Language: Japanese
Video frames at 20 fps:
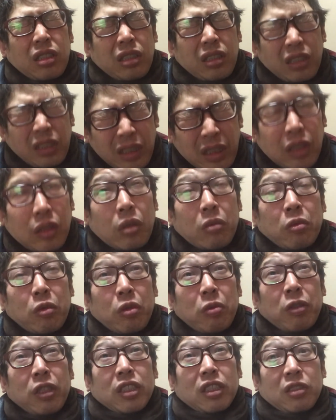いいと思い
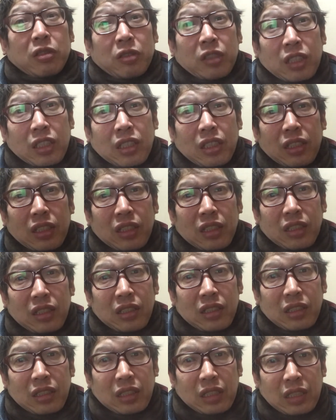ますよね
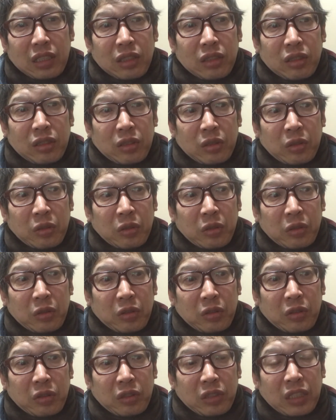感情
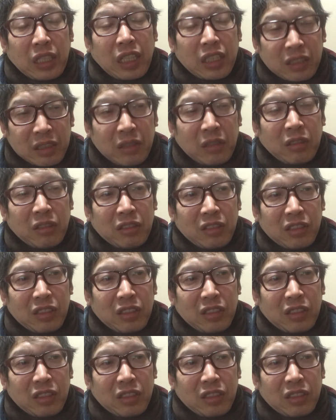やるぞ